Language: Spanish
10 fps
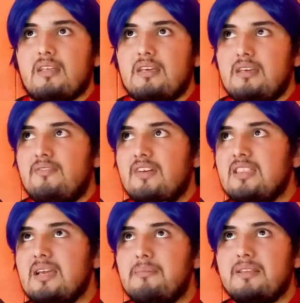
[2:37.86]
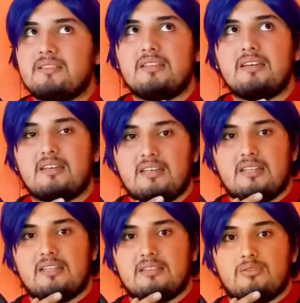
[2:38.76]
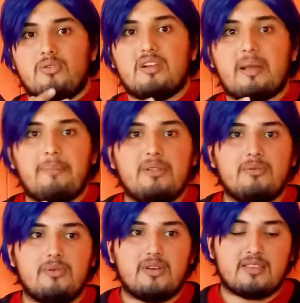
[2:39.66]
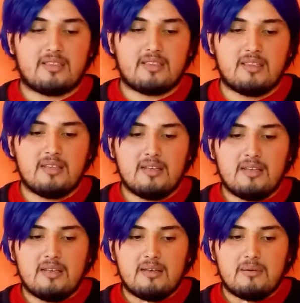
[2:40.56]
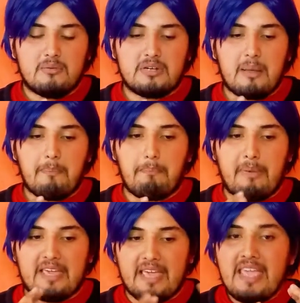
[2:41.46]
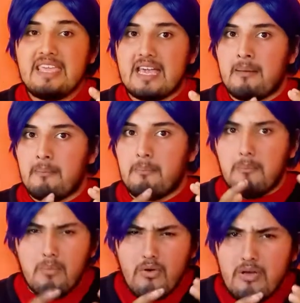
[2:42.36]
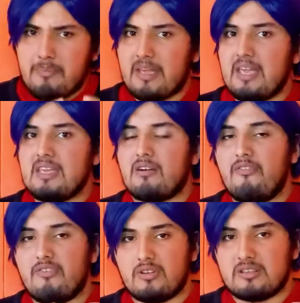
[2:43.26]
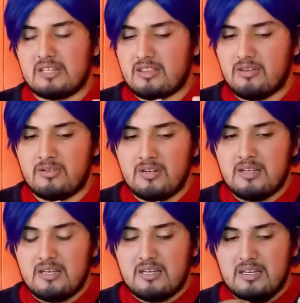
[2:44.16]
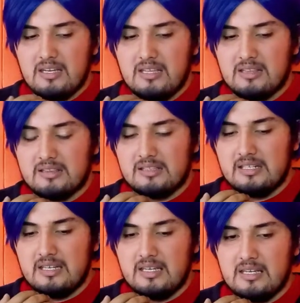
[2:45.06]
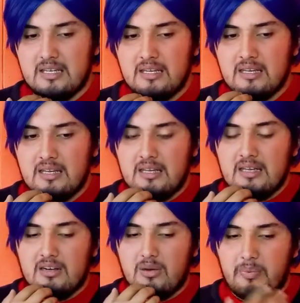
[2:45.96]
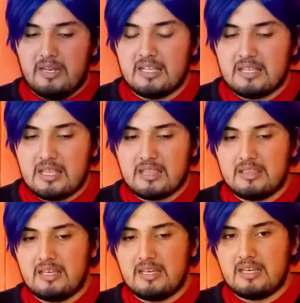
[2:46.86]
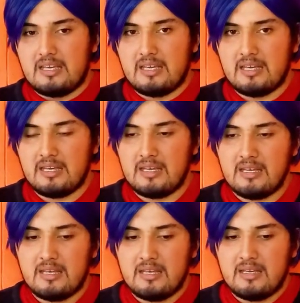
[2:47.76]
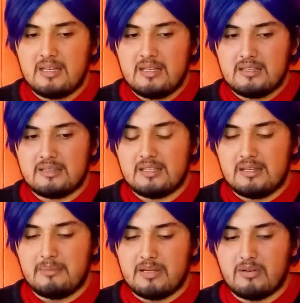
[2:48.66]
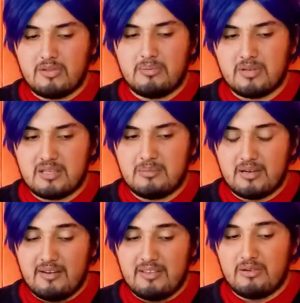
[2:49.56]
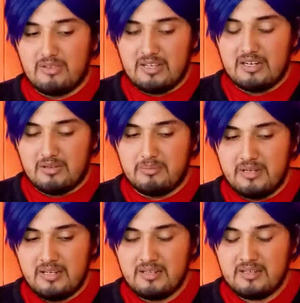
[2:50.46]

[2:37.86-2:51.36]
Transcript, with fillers: Y básicamente eh, todo el capítulo es una pequeña, muy pequeña confrontación entre los piratas de del mayordomo que se me acaba de olvidar el nombre.